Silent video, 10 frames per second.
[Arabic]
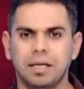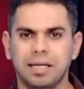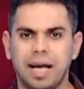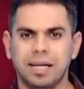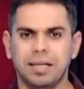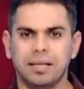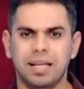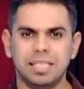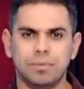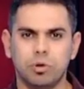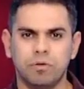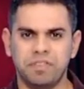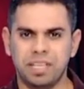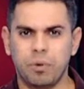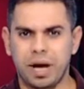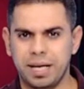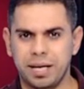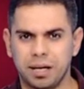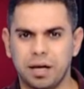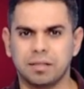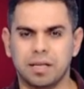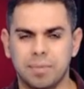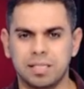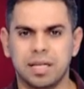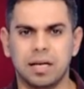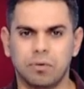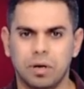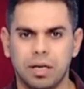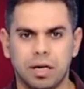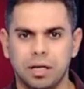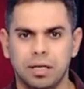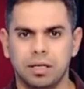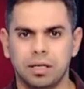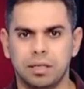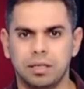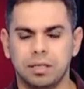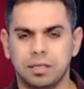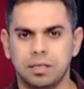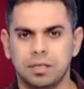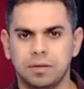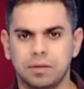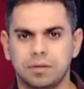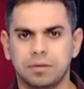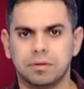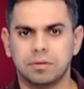يعني لازم يكون في نوعيه يعني للخطا مثلا ولا آه آه. ما احنا ما بنقول